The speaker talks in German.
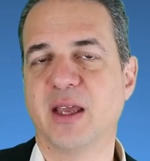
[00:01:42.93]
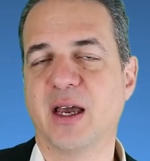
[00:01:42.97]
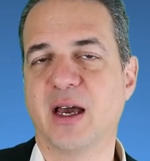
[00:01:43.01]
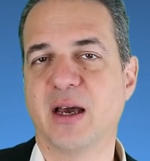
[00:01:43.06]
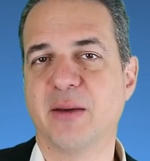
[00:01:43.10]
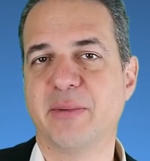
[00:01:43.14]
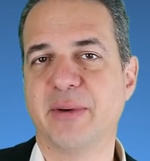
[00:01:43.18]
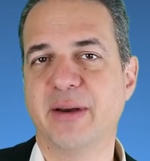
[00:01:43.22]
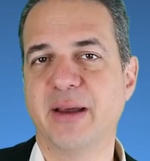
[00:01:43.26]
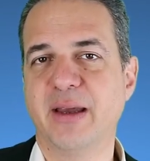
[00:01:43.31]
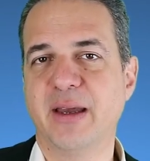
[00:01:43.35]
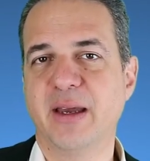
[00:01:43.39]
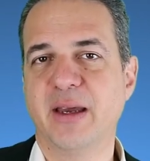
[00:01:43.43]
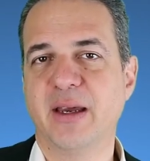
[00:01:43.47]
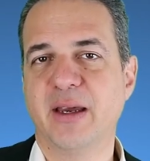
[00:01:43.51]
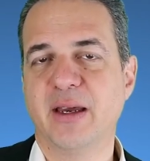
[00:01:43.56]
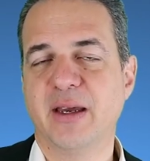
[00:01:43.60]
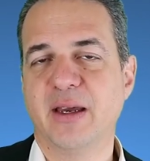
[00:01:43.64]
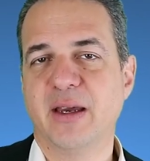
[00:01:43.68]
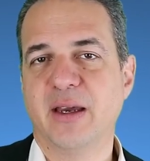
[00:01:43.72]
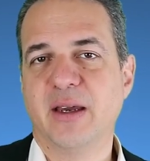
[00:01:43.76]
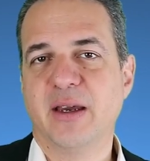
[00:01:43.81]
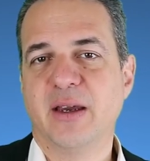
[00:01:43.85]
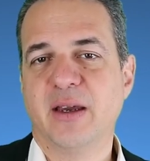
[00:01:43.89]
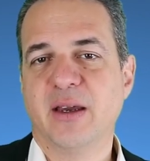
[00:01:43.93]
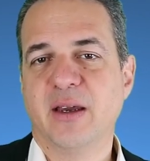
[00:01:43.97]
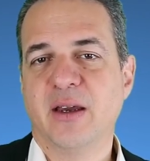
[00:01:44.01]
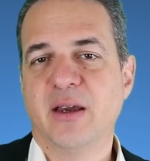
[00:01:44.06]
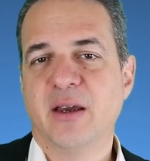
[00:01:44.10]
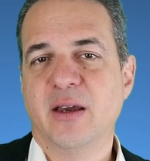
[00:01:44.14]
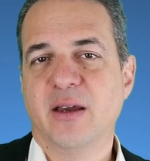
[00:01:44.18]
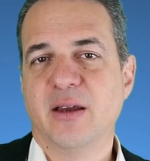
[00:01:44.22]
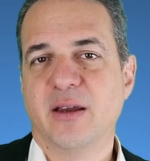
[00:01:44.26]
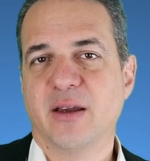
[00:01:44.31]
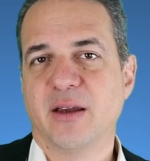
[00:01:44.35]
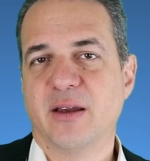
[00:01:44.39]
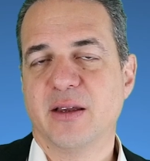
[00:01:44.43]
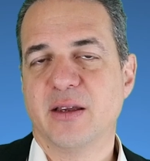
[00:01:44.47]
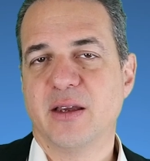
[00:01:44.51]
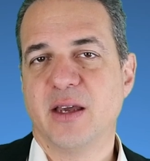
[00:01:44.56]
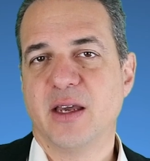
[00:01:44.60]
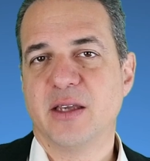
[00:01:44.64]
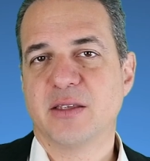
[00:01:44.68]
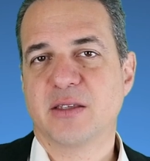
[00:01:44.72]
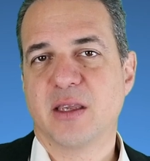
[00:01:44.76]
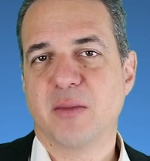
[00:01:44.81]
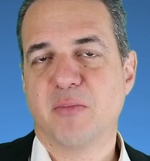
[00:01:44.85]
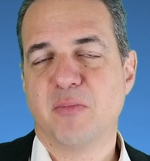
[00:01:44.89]
Aber
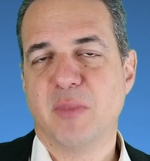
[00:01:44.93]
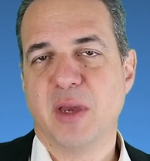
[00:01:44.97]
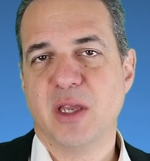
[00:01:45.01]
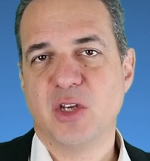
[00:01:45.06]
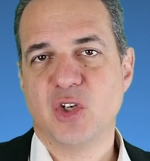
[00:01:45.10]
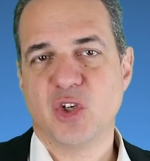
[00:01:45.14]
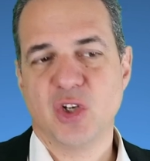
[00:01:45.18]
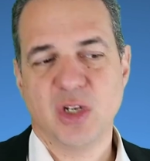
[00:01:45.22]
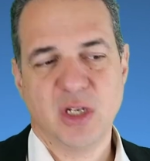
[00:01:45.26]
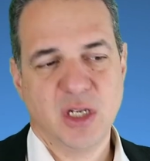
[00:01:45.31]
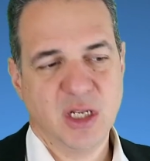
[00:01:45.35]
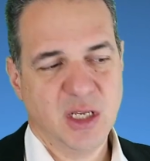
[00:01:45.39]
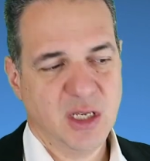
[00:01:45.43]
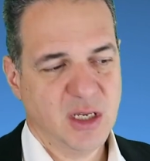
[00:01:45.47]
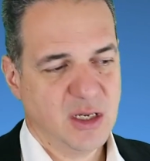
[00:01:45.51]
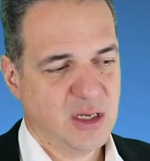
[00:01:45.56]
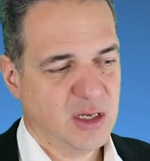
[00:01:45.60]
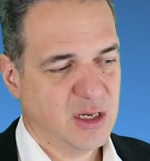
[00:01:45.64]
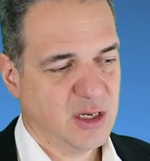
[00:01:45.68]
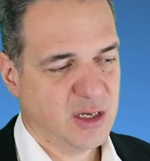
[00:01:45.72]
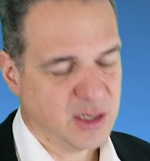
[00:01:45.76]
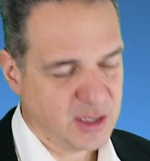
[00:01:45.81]
es gibt Menschen, die